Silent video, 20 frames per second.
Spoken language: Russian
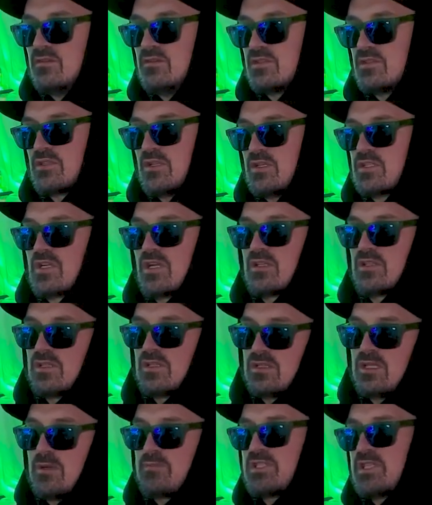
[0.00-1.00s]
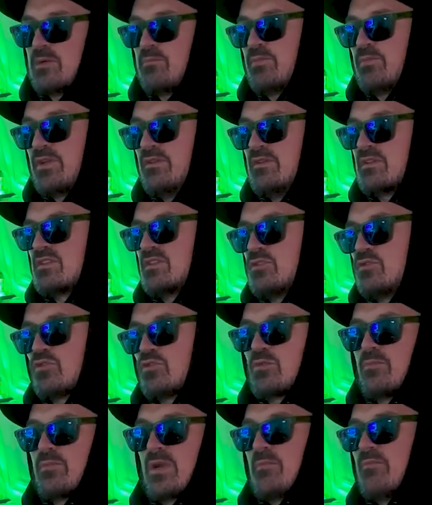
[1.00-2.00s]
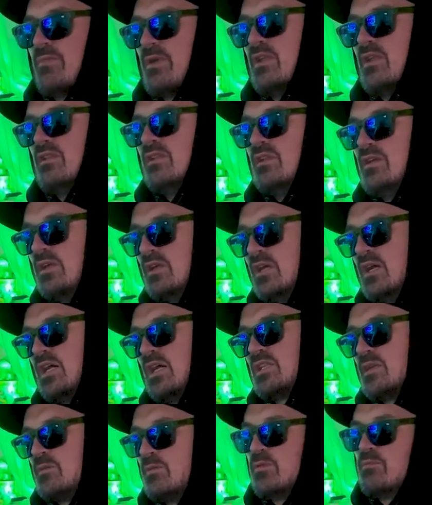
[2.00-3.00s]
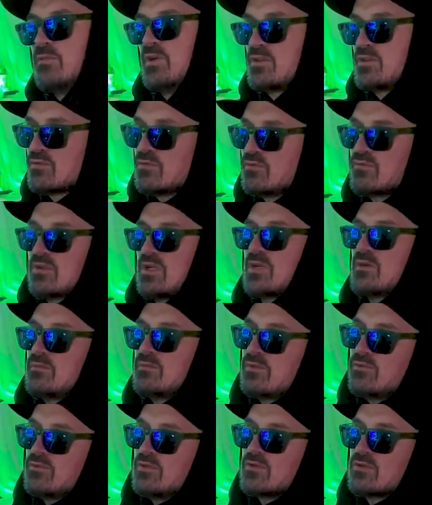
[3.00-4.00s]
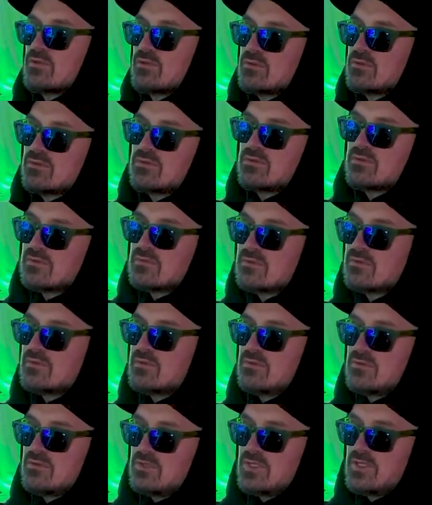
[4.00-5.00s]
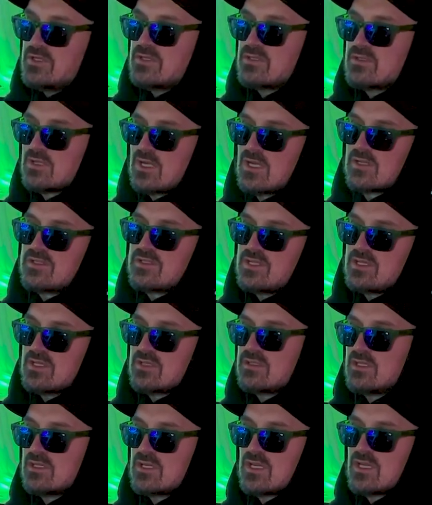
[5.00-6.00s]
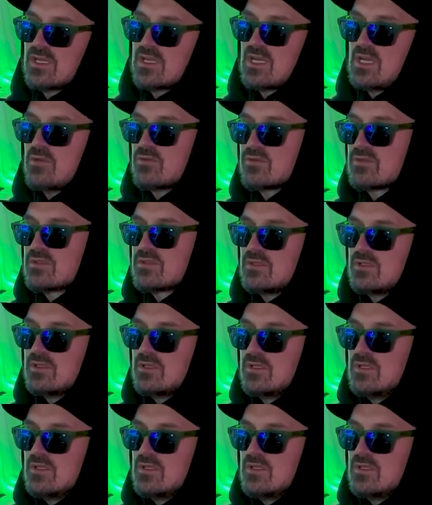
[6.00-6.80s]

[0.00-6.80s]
Ты же знаешь, как дабстеп появился, что-то пропал. А драм н он как бы вот есть как техно, как хаос.